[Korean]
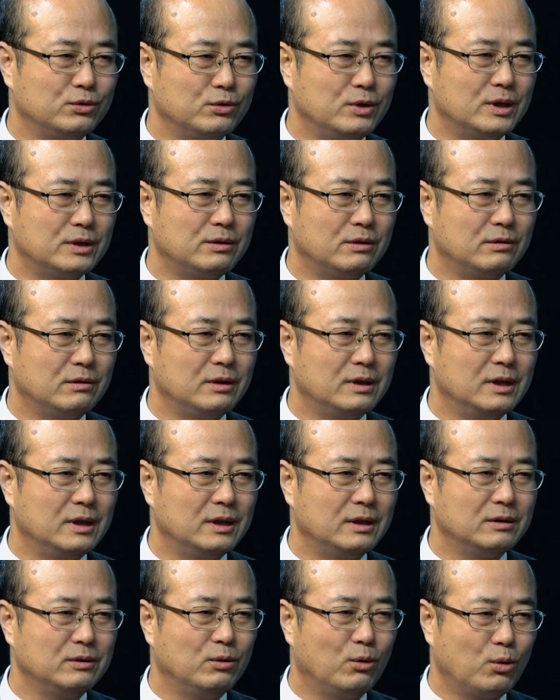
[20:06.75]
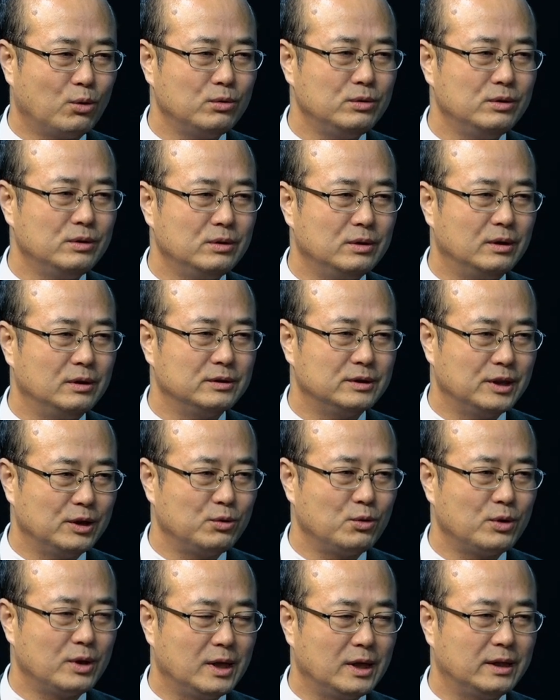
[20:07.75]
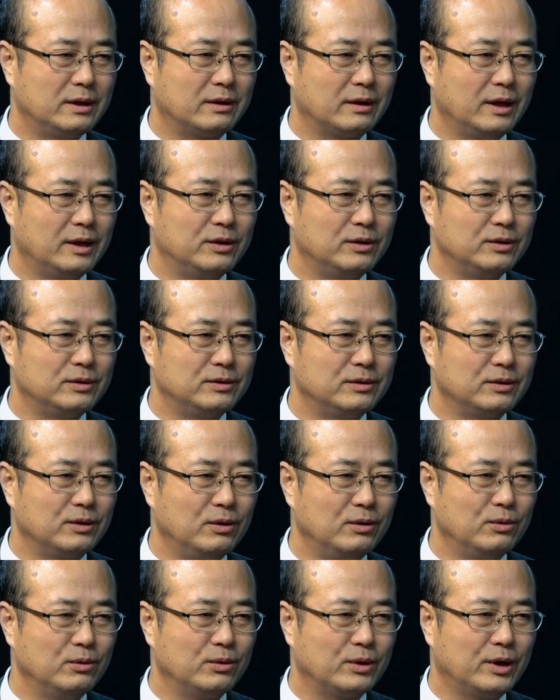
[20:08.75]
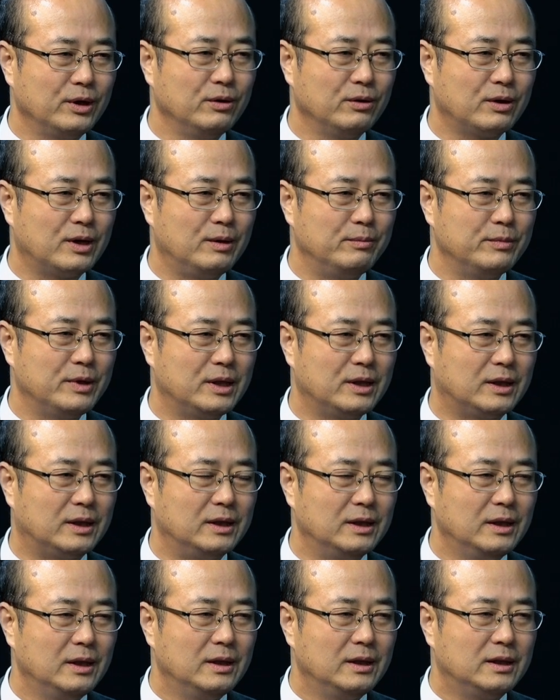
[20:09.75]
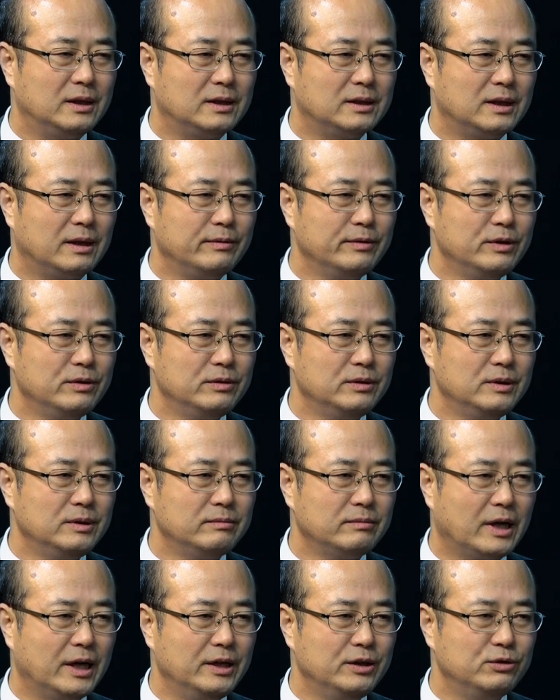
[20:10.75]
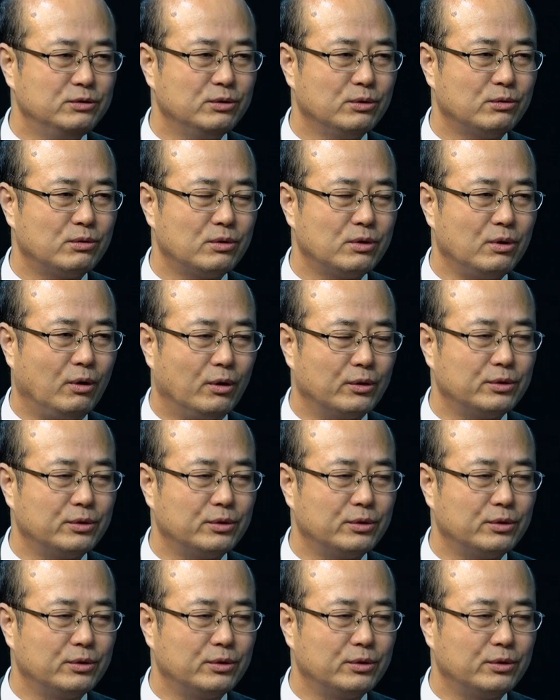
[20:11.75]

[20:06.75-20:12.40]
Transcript: 중앙선관위 아니고 옳은 제도다 이렇게 네. 했던 걸로 기억을 합니다. 예, 예, 예. 어, 남 의원님 개인적으로는